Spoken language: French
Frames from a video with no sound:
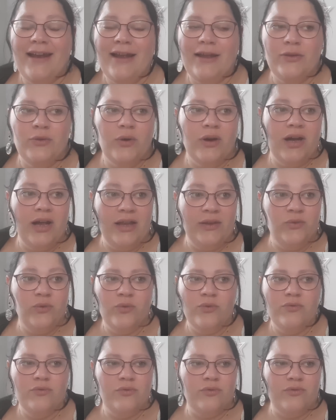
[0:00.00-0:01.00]
elle doit, elle
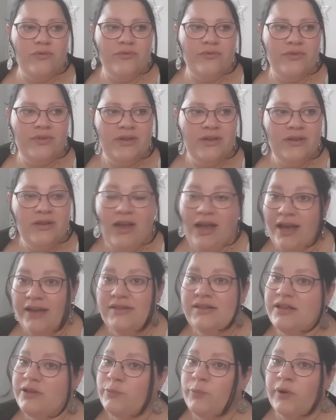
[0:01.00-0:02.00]
se gonfle.
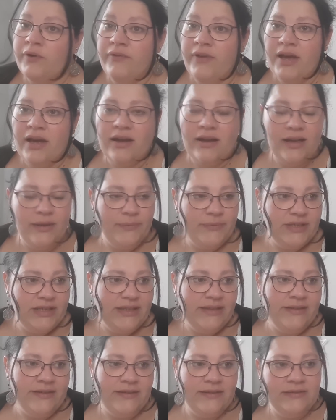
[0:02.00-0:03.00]
Elle se laisse pas faire, hein, la
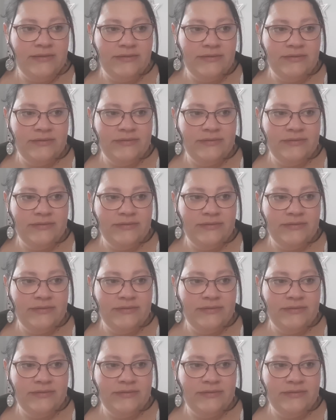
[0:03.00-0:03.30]
petite.